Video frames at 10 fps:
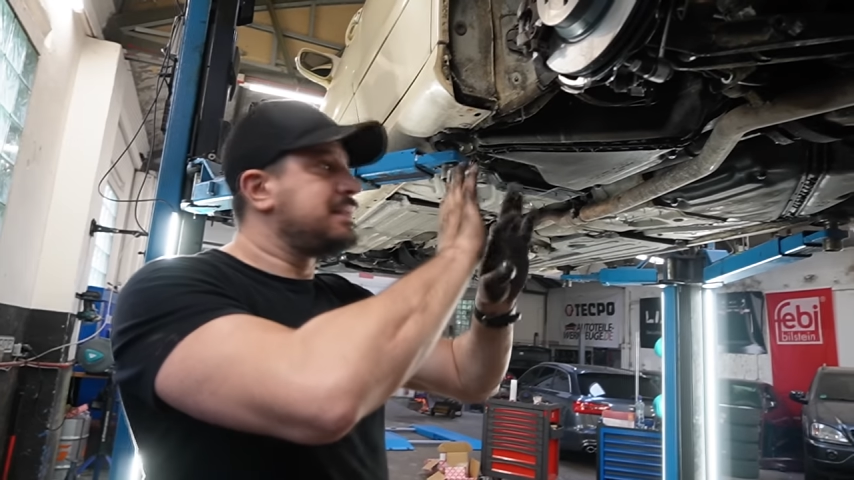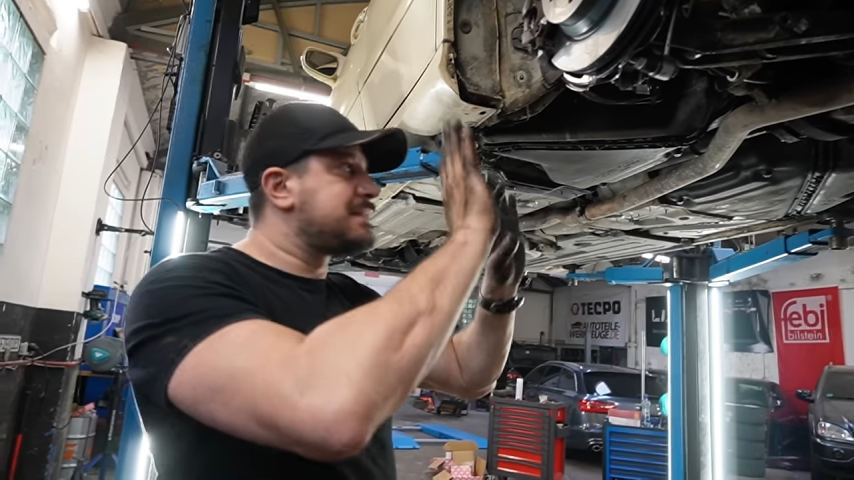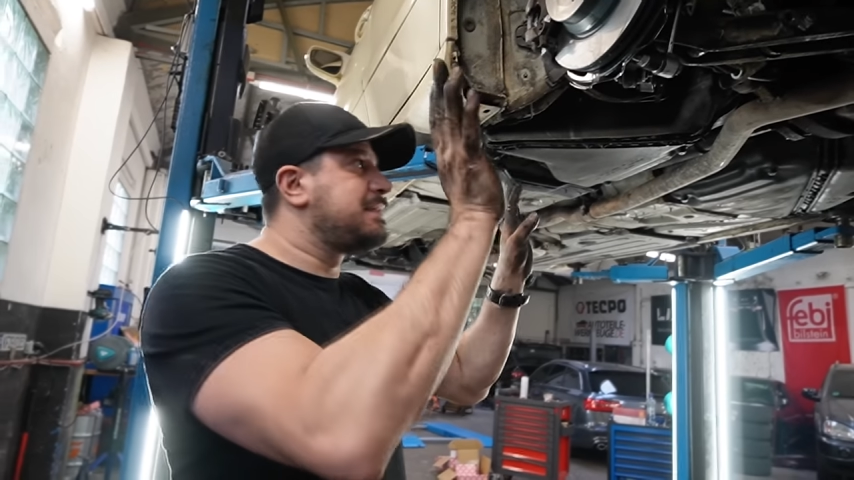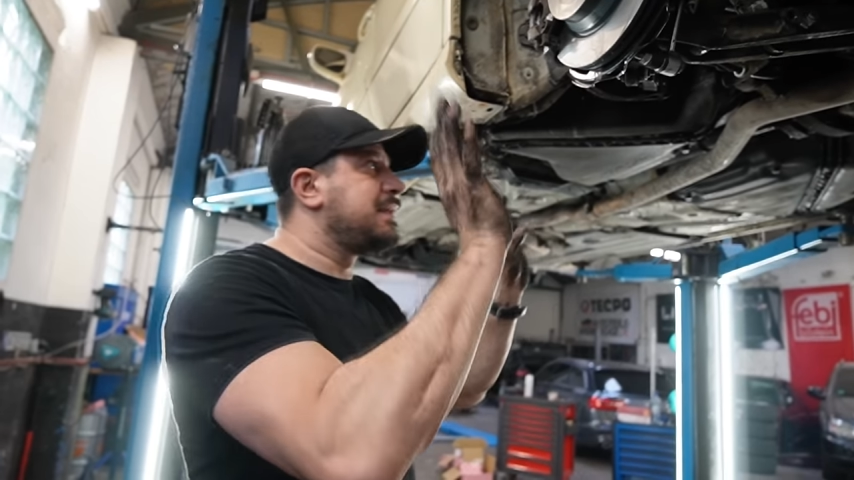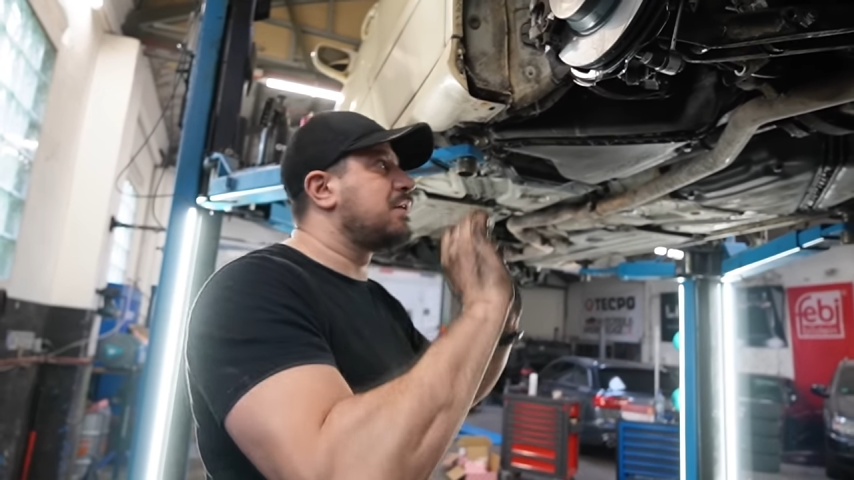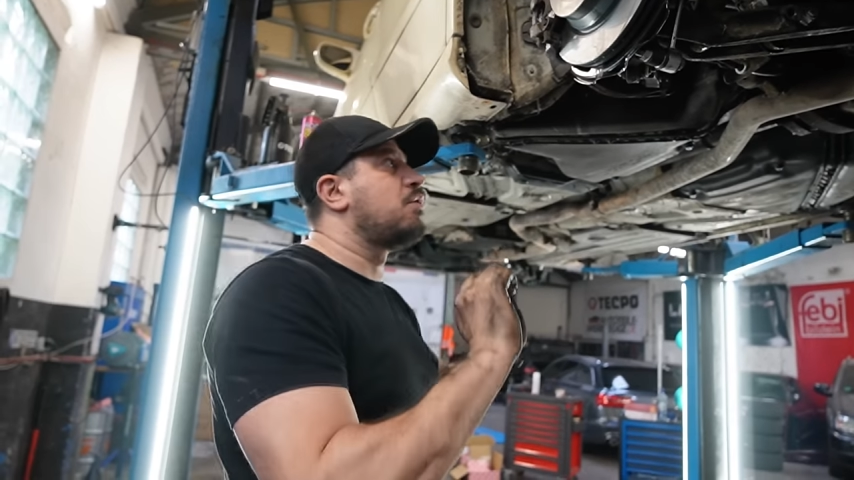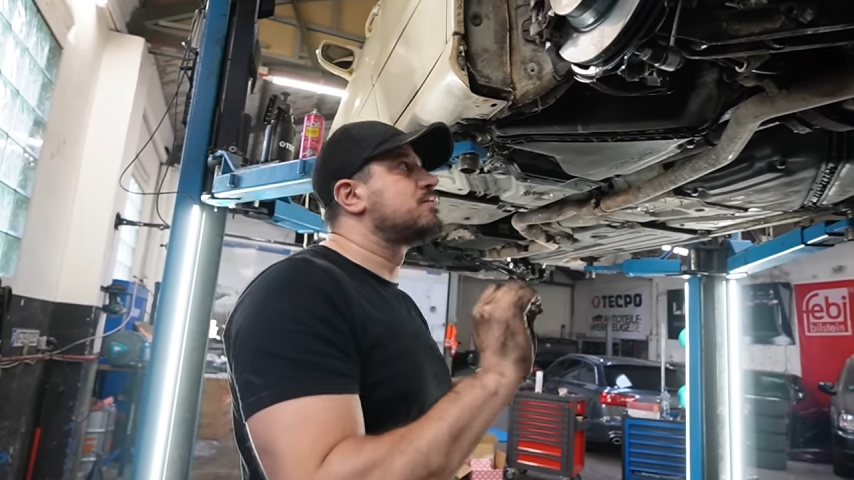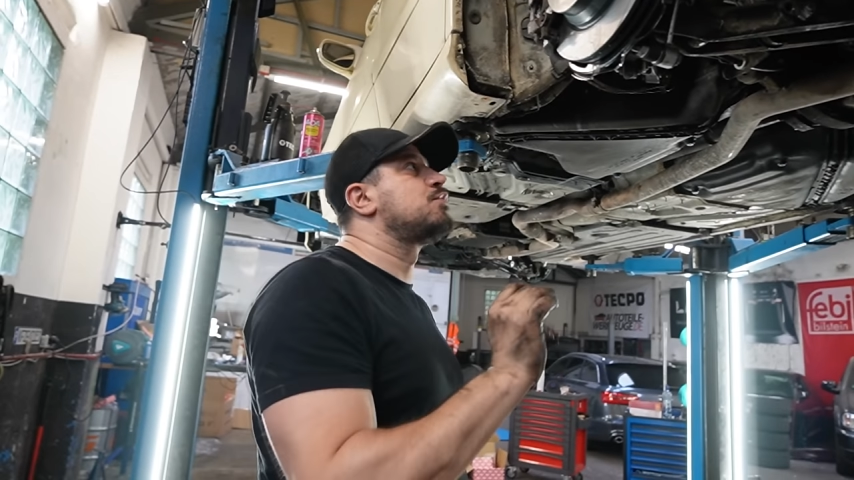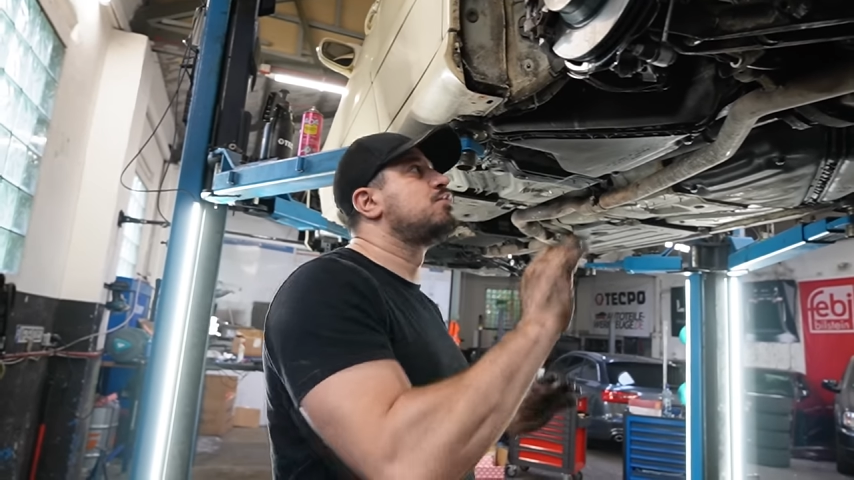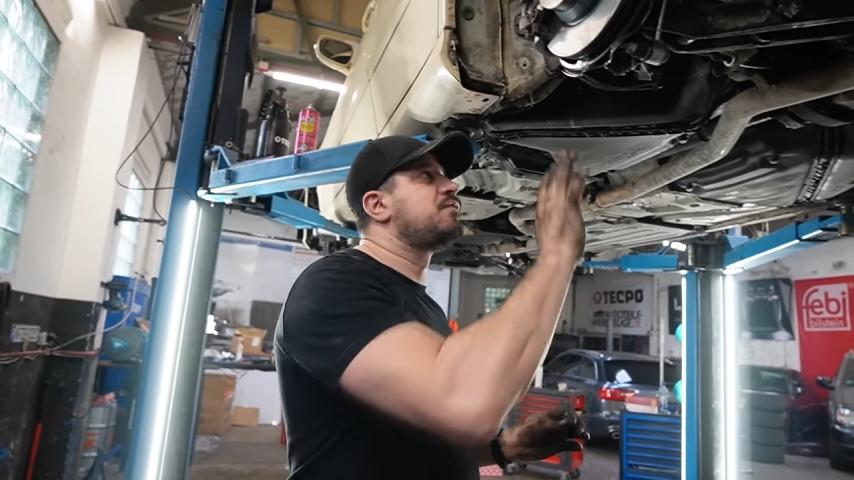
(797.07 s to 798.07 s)
ist hier auch
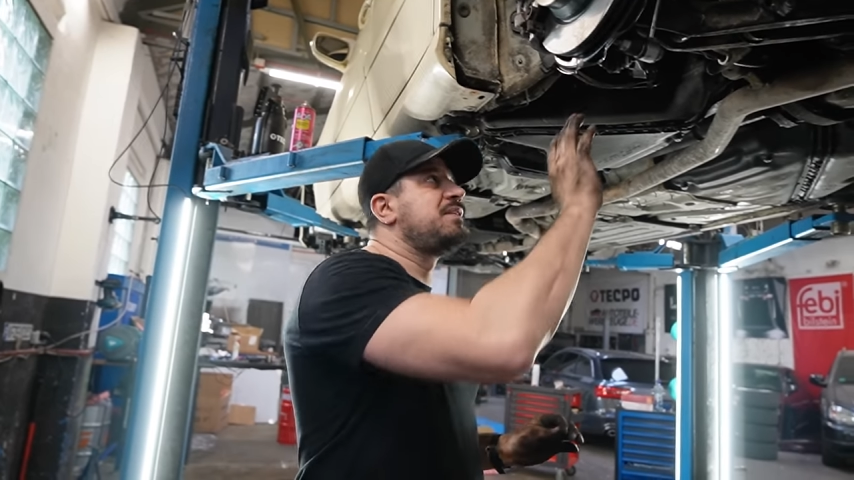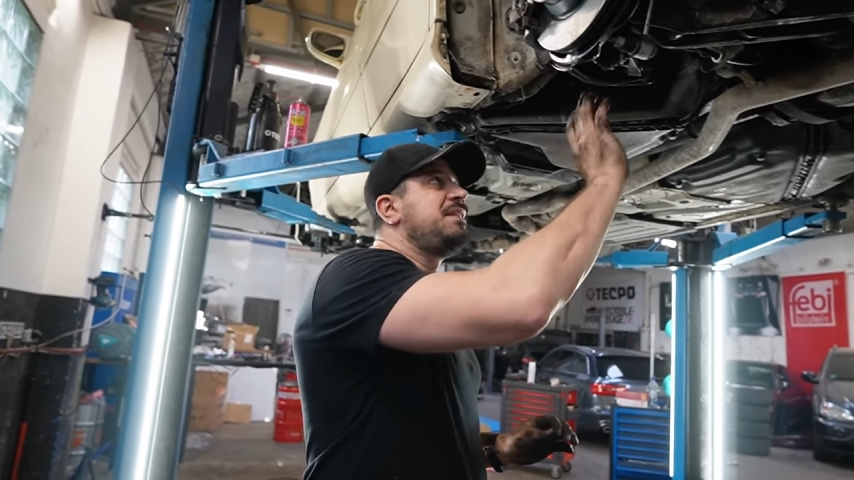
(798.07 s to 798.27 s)
so gut wie